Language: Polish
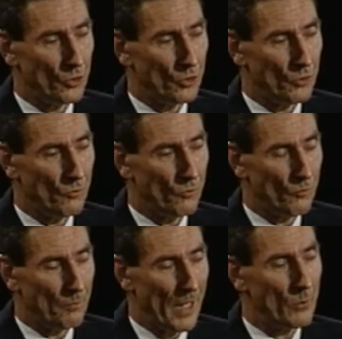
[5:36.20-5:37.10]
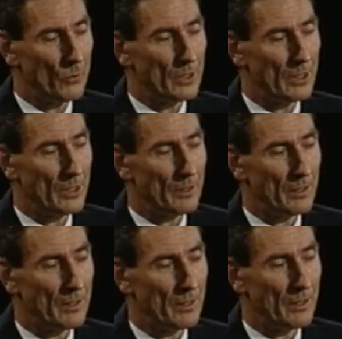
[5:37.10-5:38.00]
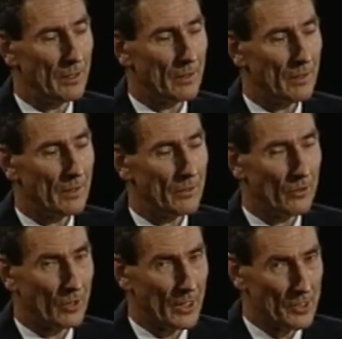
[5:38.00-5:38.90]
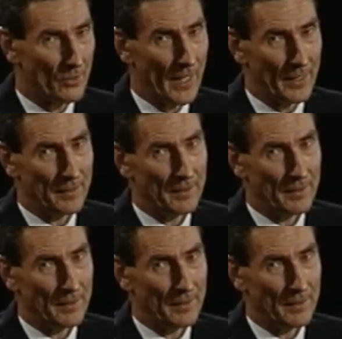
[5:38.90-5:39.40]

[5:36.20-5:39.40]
w pełni y, zorganizowany.